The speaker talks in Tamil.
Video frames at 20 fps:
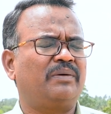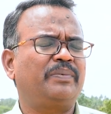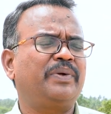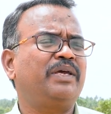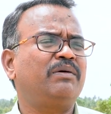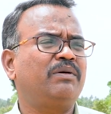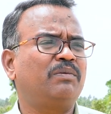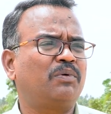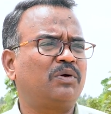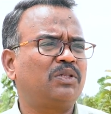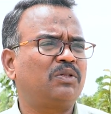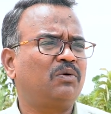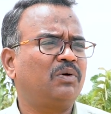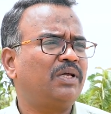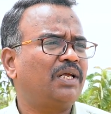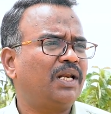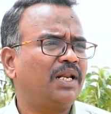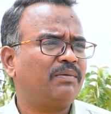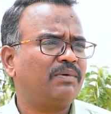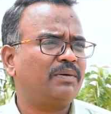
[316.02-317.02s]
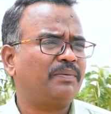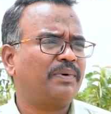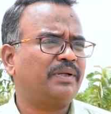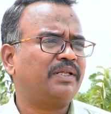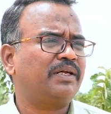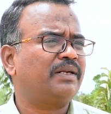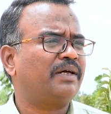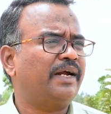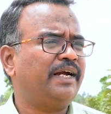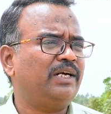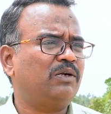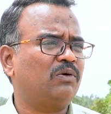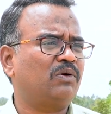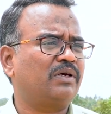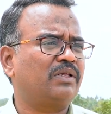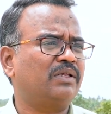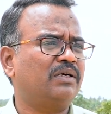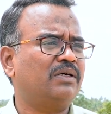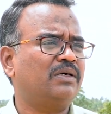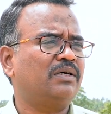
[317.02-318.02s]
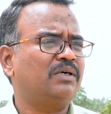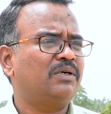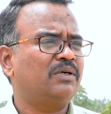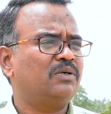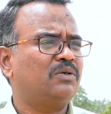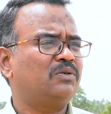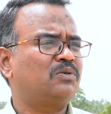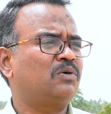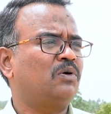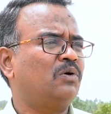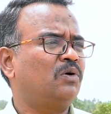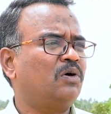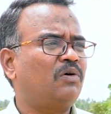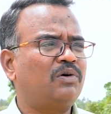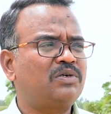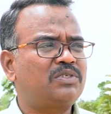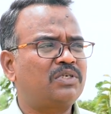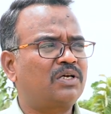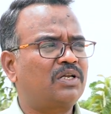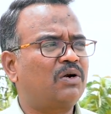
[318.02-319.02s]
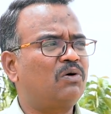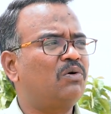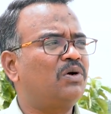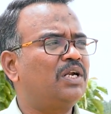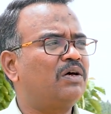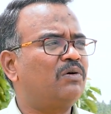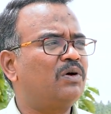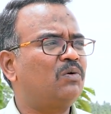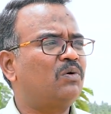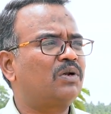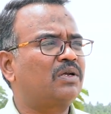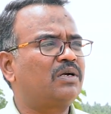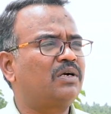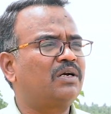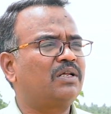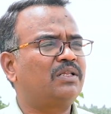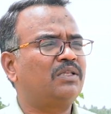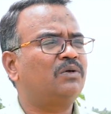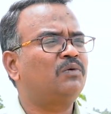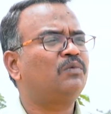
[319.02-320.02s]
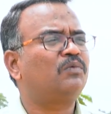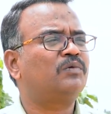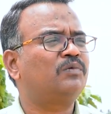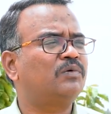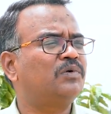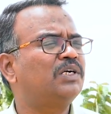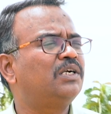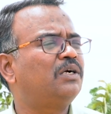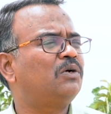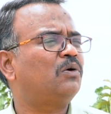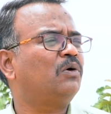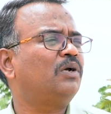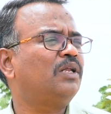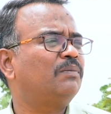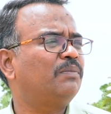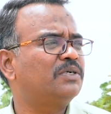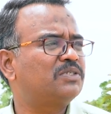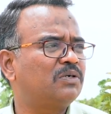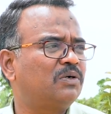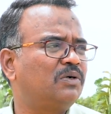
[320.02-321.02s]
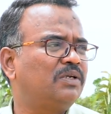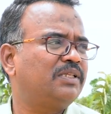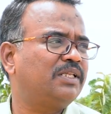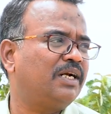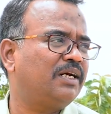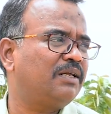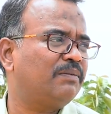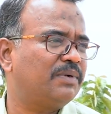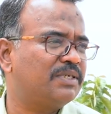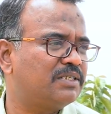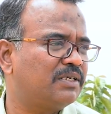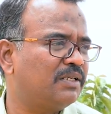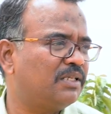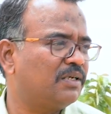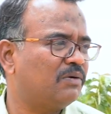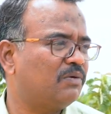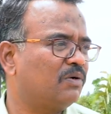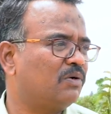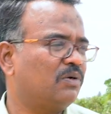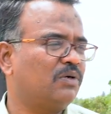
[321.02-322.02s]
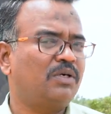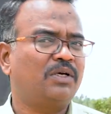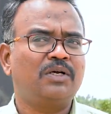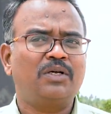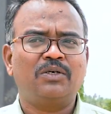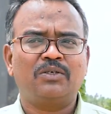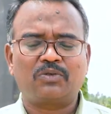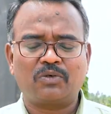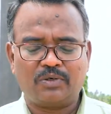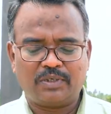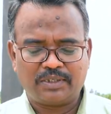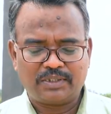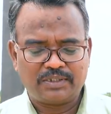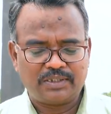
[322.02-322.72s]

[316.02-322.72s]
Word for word: பிவி பொறுத்தவரையும் எல்லாமே பார்த்தீங்கன்னா ஹைட் ஒர்க்கு தான் ஸோ லோவஸ்ட் கிரவுண்ட் லெவல் ஒர்க்குன்றது ஒரு டுவெண்ட்டி பர்சன்ட் தேர்ட்டி பர்சன்ட் தான் வரும் ஸோ